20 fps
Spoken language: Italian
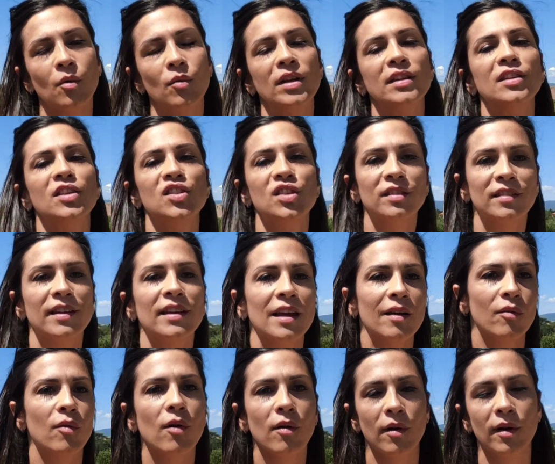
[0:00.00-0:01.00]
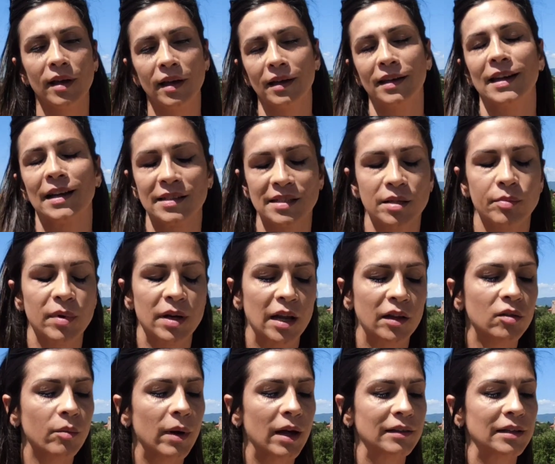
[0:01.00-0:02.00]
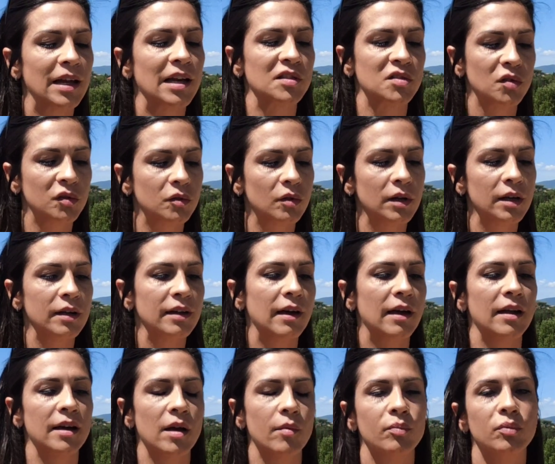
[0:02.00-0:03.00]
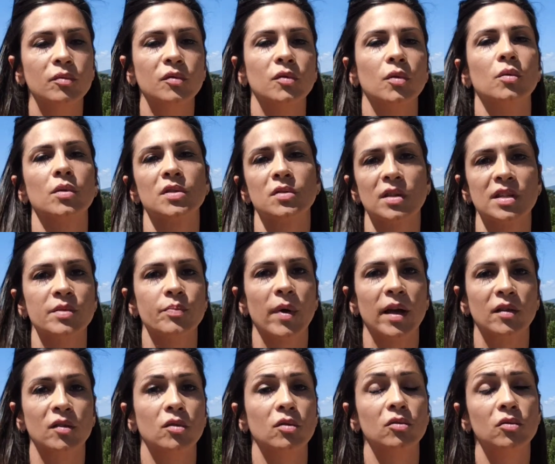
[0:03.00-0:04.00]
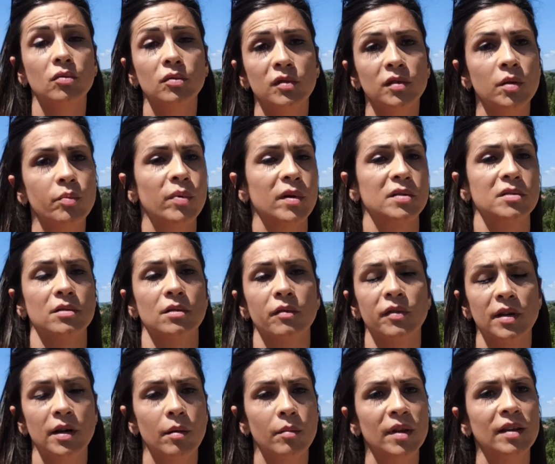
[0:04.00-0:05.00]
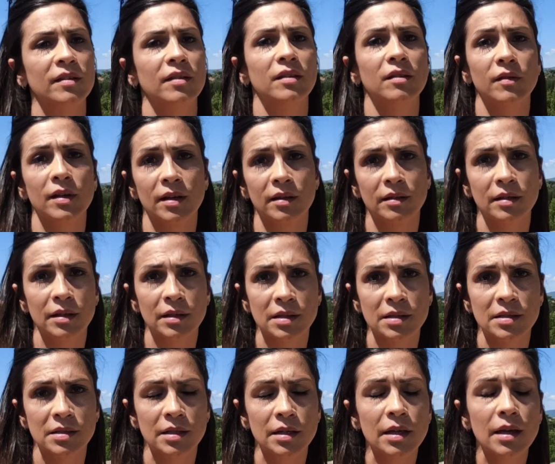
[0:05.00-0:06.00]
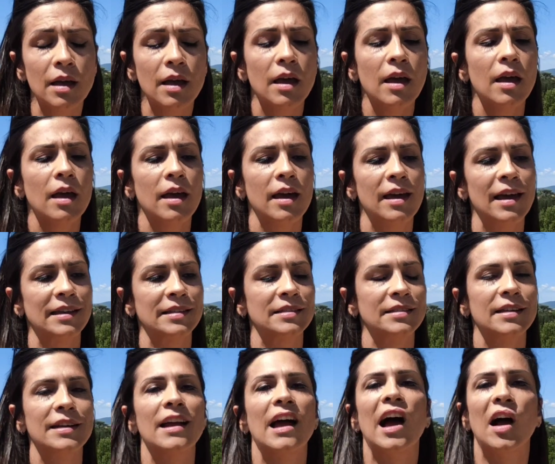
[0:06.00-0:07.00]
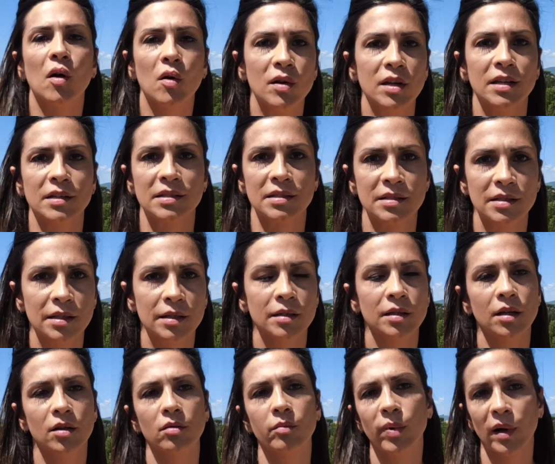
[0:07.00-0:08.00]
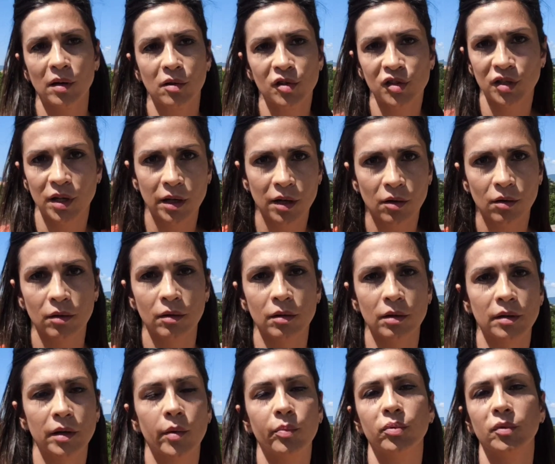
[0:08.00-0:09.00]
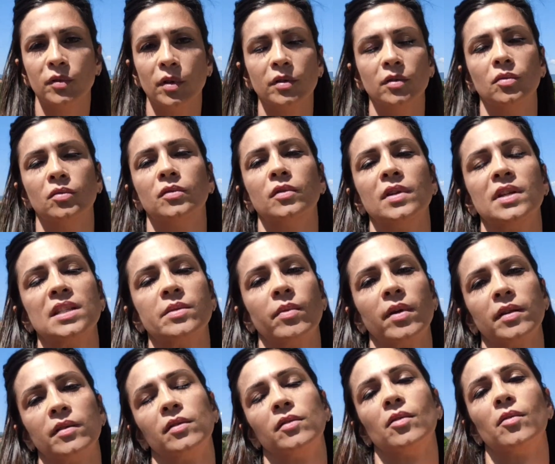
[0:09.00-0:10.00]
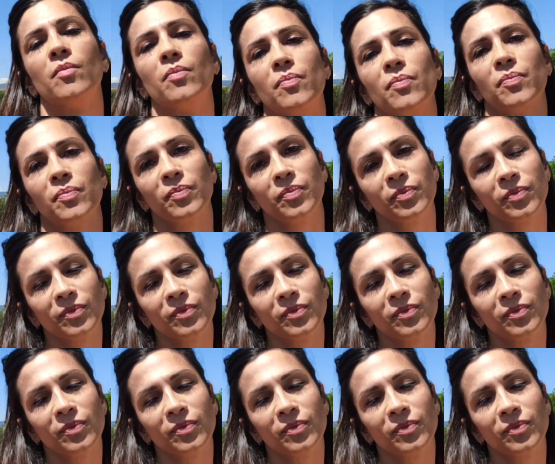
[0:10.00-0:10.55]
Quindi ci tenevo, e grazie per la domanda, a sottolineare appunto questo aspetto. Tutti possono finalmente divertirsi e essere agonisti in un palcoscenico appunto di tutto rispetto.